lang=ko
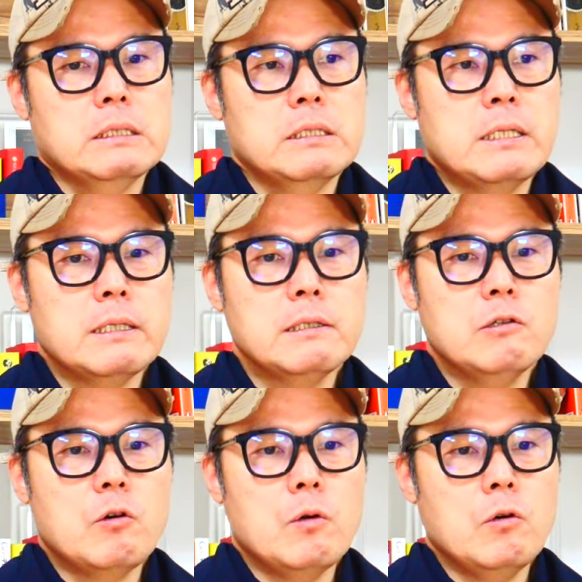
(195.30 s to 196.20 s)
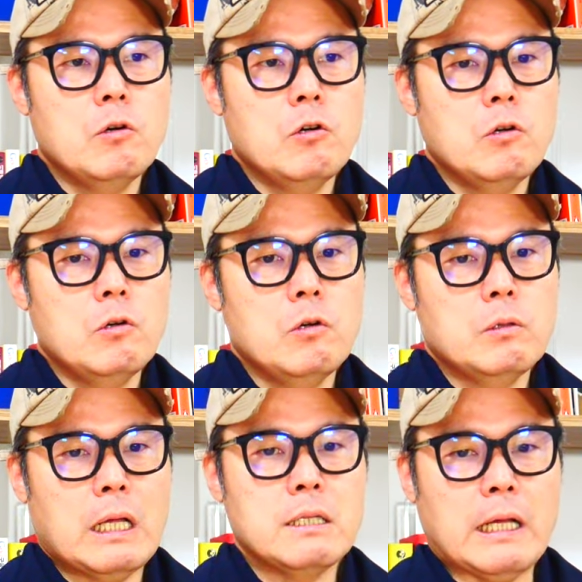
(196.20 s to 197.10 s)
그 책을 읽어
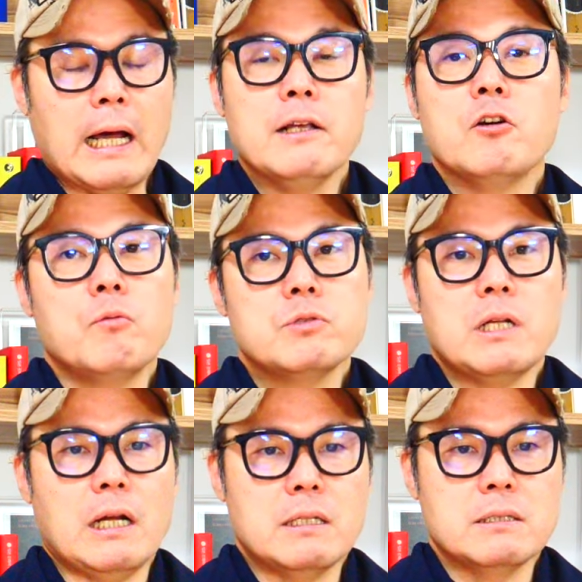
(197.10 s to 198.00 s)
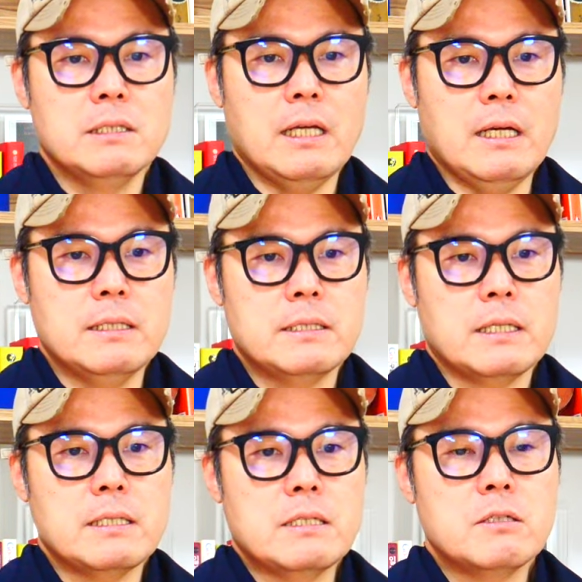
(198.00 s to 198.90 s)
다, 다 읽어보진 않았는데
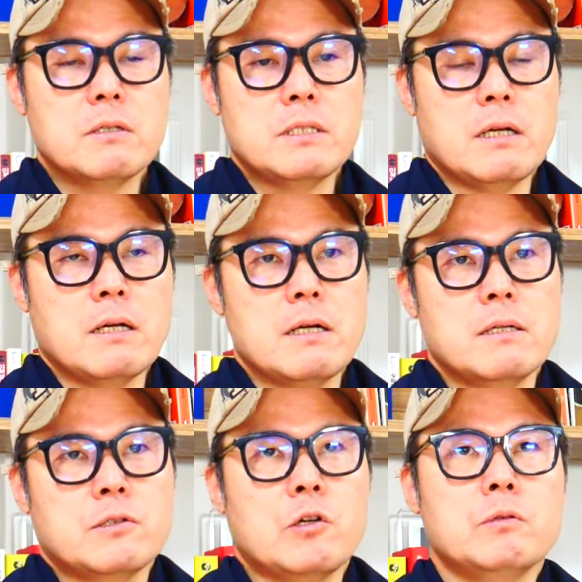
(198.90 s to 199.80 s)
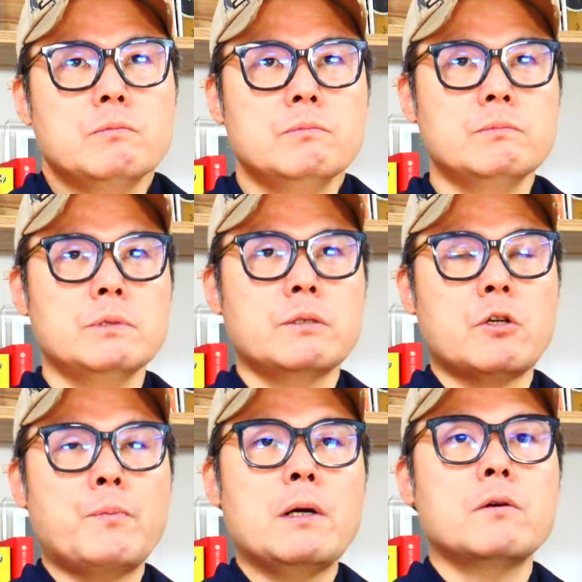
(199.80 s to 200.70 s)
제가 예전에 한강을 처음 이제
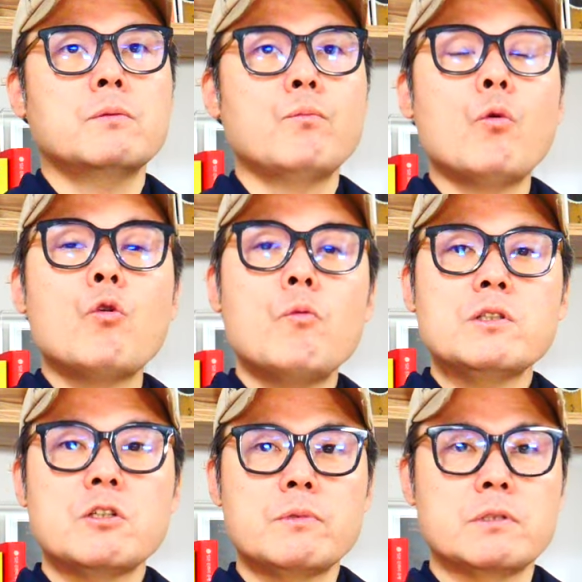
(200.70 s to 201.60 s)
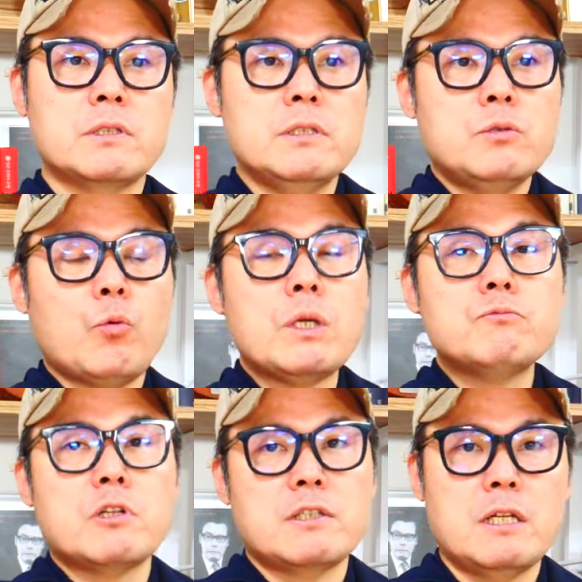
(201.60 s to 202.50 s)
접한 거는 몽고 반점이거든요.
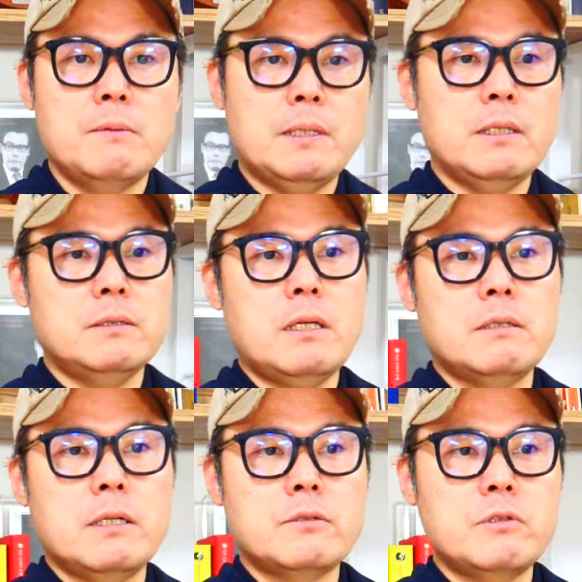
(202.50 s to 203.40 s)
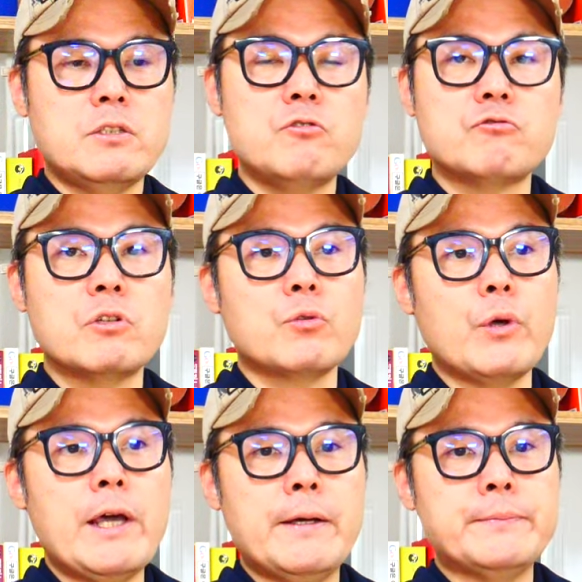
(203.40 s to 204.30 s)
동인문학상을 받았다 그래가지고
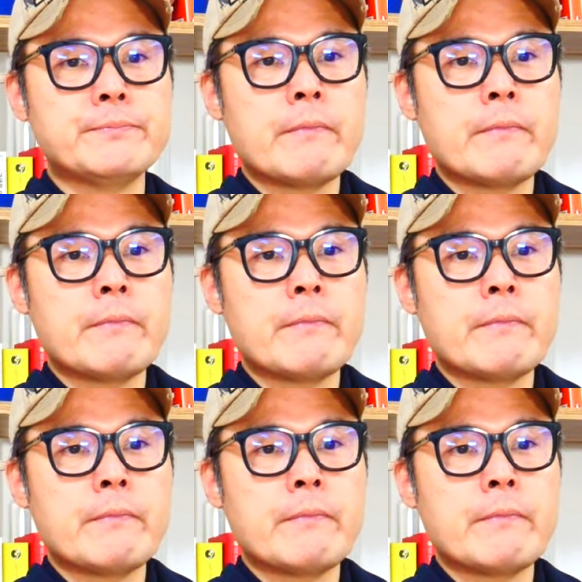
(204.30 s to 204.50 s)
2006년도에